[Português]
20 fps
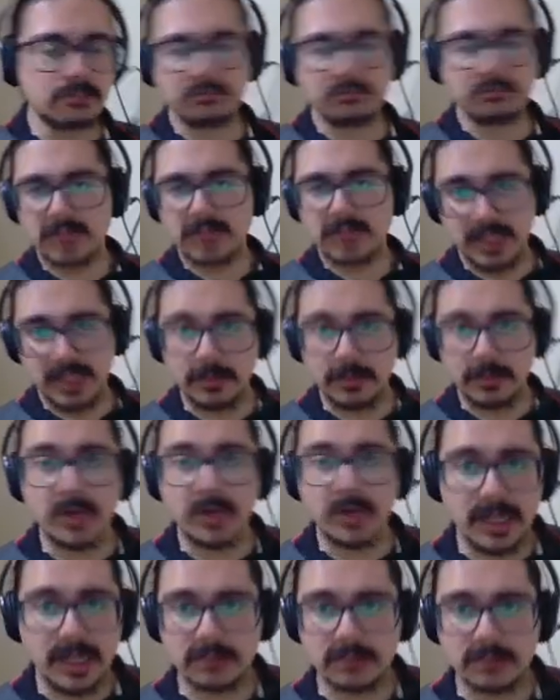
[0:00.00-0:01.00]

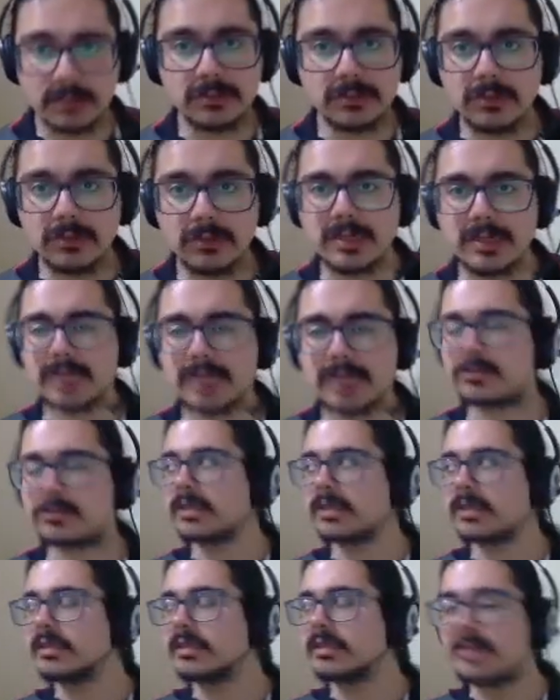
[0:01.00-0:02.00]
rebocado com concreto.
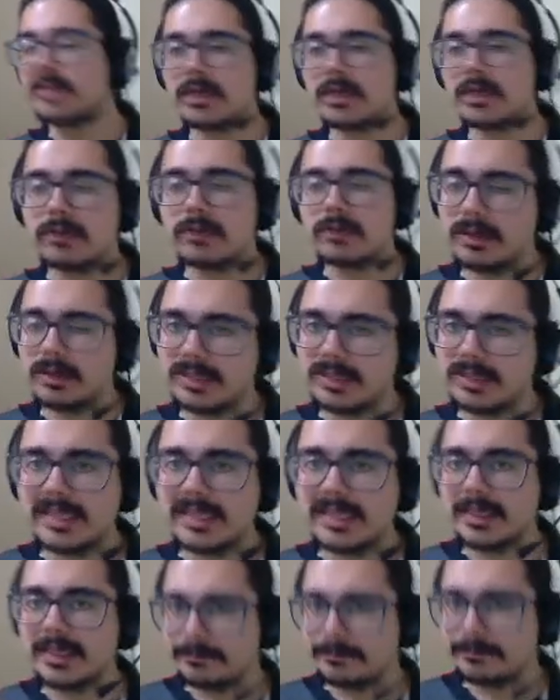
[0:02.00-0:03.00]
Não auxilia
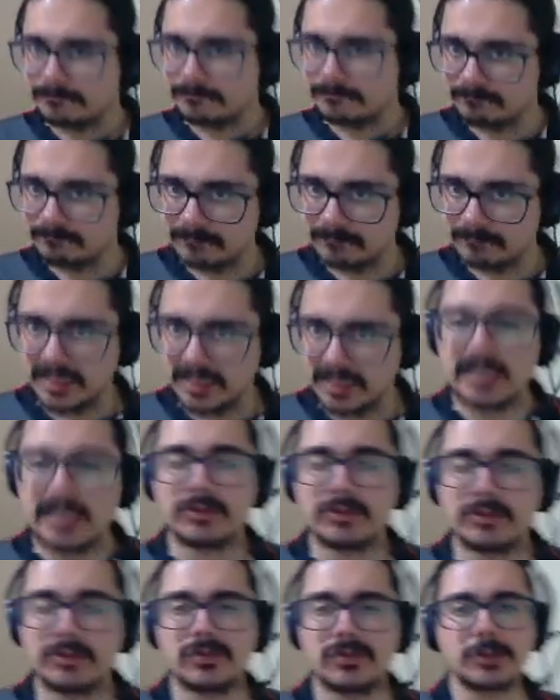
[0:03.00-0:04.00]
em nenhum
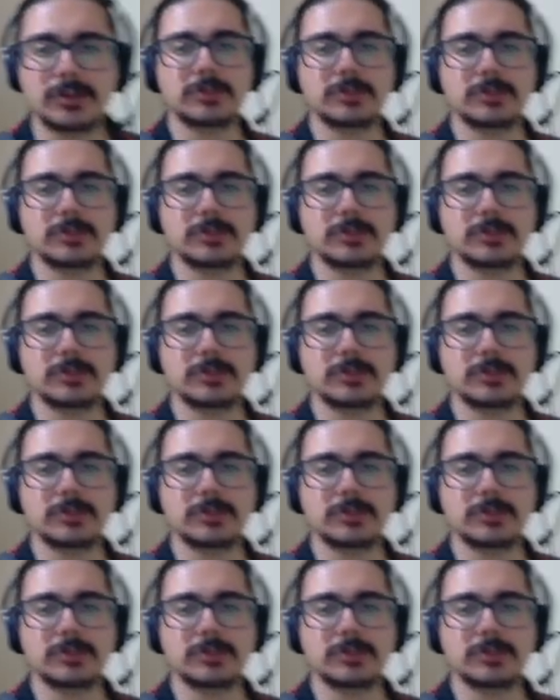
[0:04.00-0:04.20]
esforço,